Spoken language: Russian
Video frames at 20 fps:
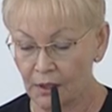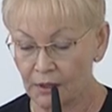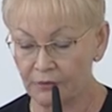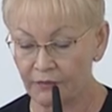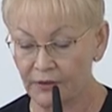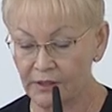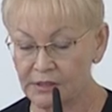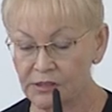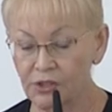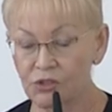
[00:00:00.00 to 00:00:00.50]

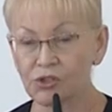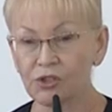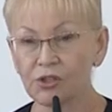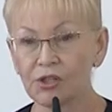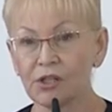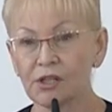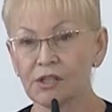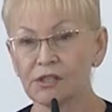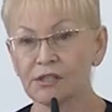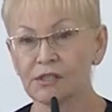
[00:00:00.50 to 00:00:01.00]

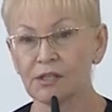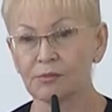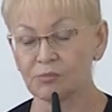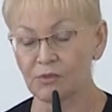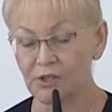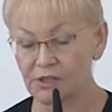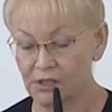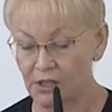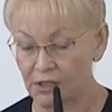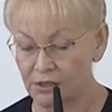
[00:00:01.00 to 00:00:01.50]

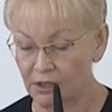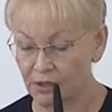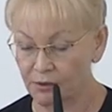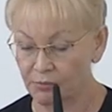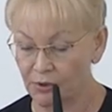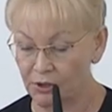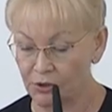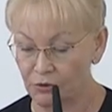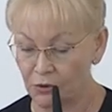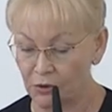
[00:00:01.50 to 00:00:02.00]

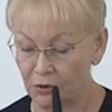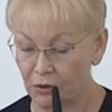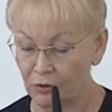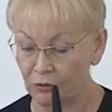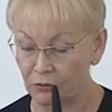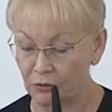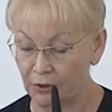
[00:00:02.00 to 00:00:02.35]
24,7 миллионов